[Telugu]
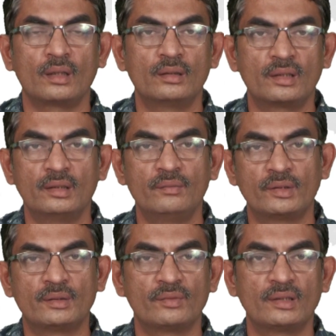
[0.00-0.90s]
అందుకని
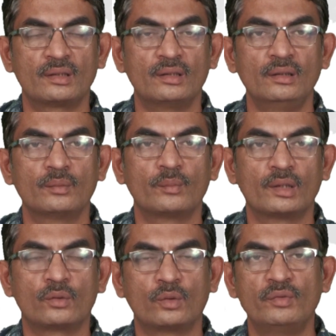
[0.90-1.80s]
ప్రతిఫలంగా
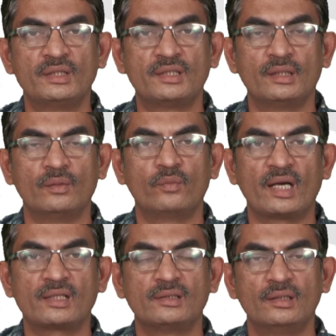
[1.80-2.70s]
మనం కోవిషీల్డ్
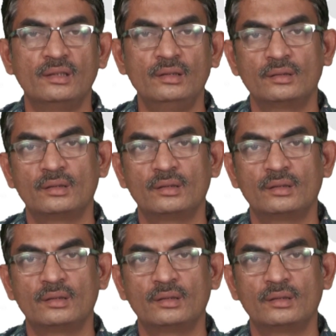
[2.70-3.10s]
వ్యాక్సిన్ని